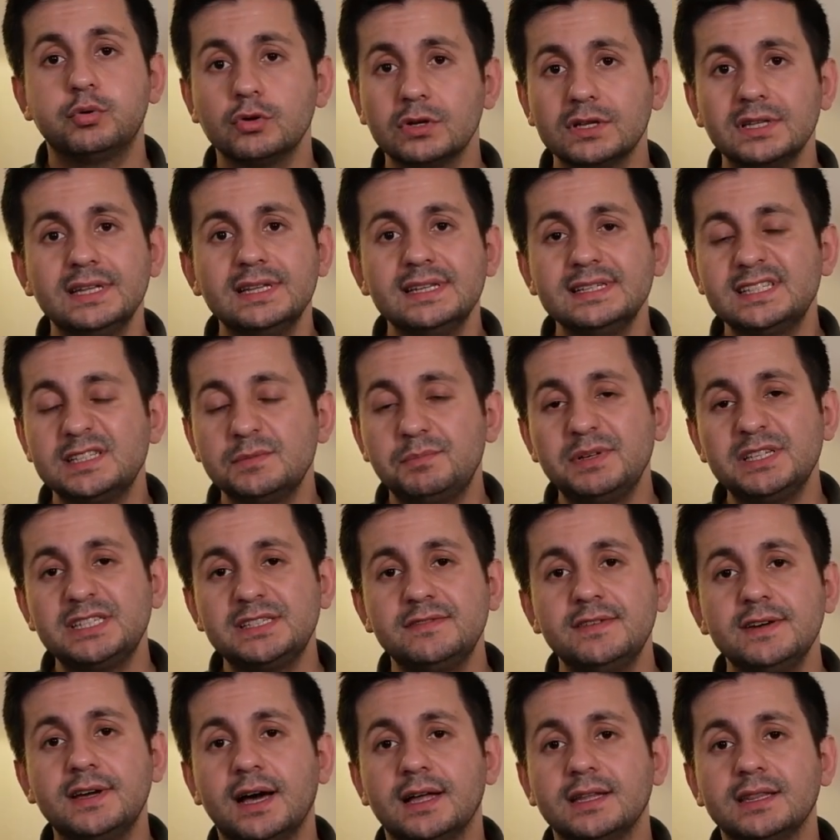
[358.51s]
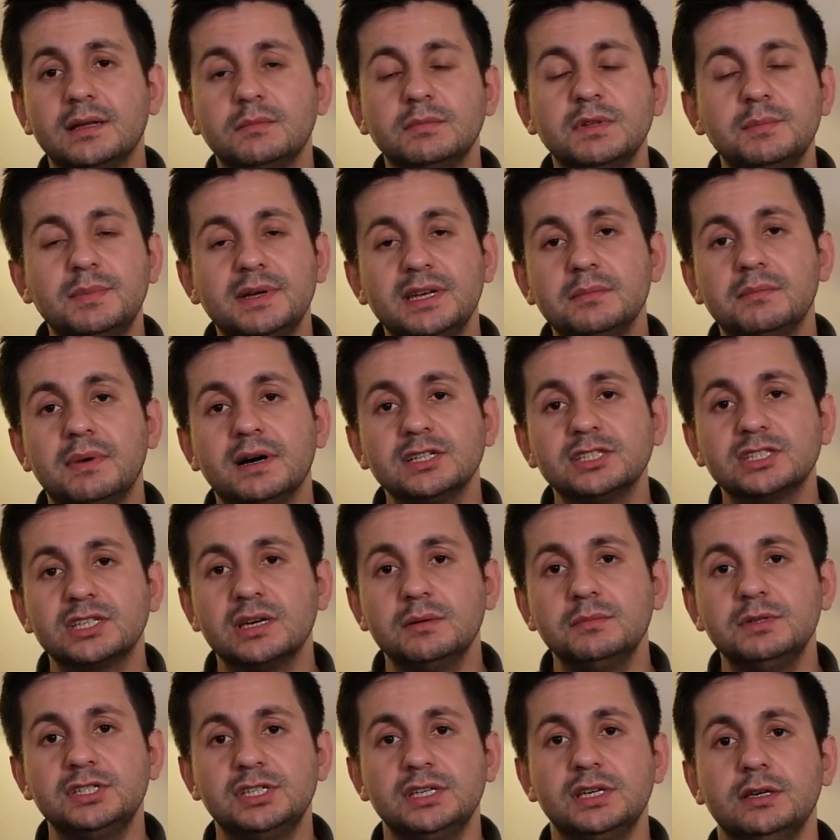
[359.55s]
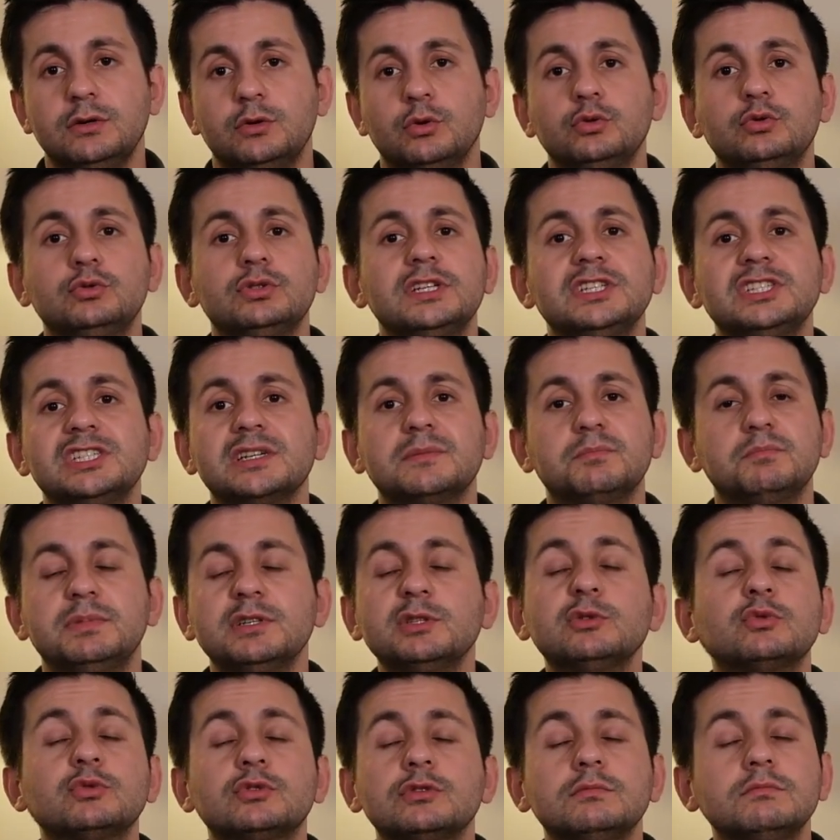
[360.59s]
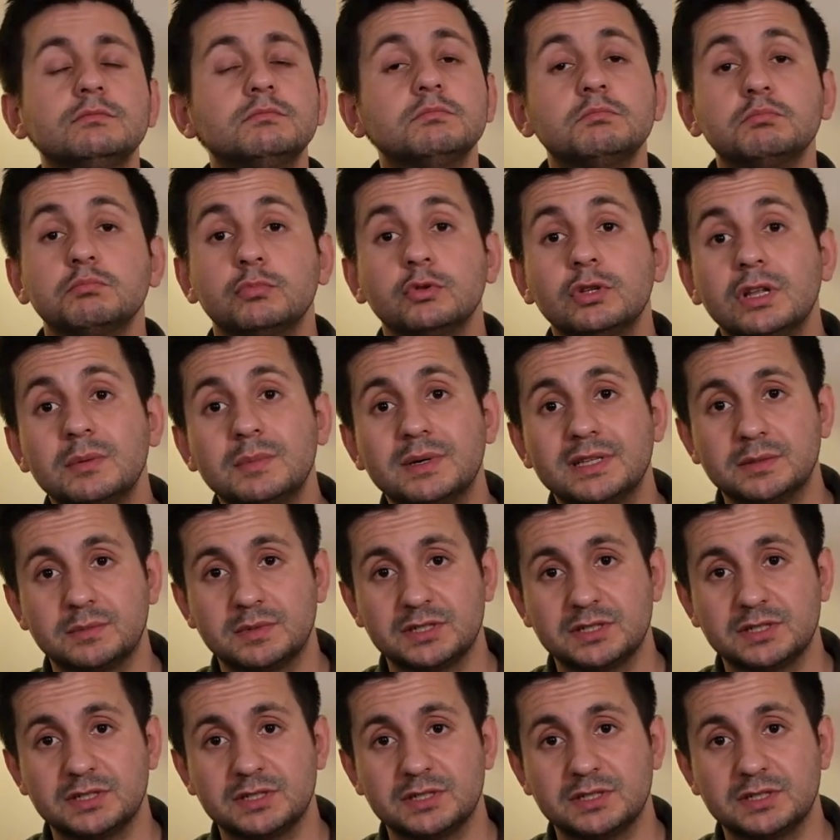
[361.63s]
Burada da spesifik anlamda beni başka bir şeye götürecek bir durum bulamadım